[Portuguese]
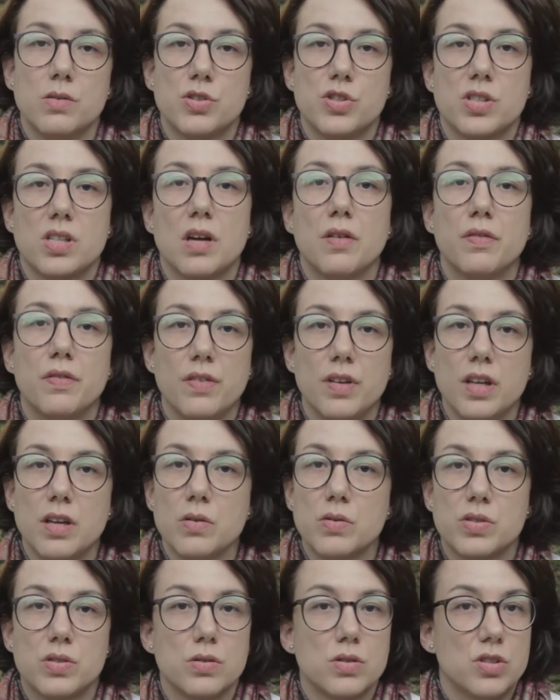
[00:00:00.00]
os
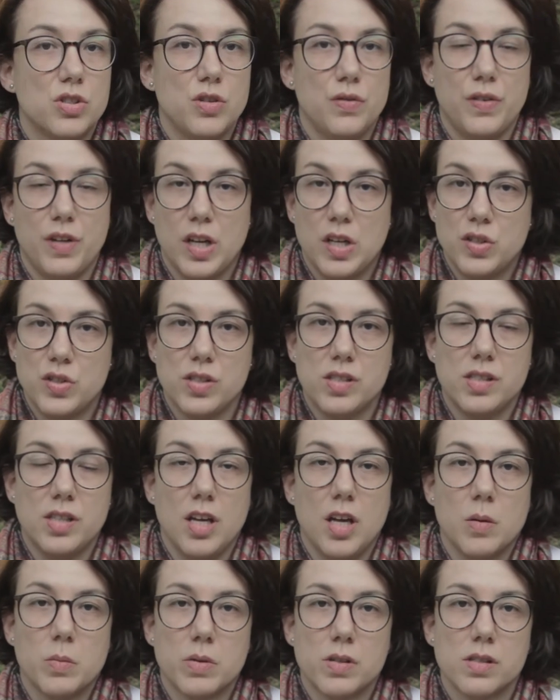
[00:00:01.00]
desafios dos diferentes
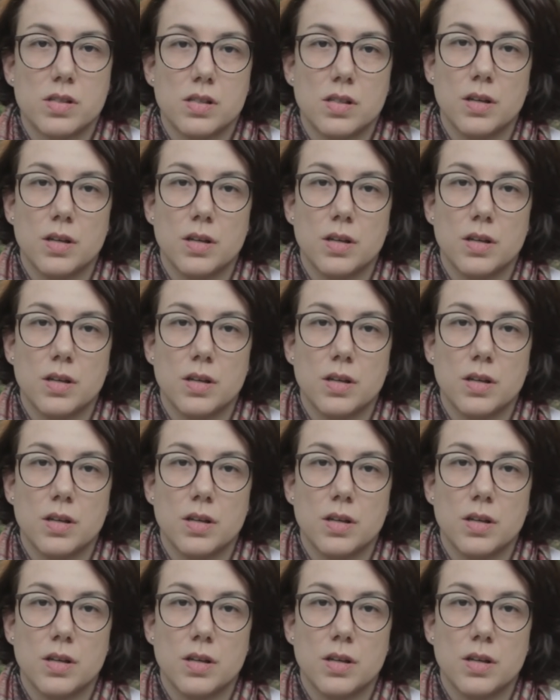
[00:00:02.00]
temas.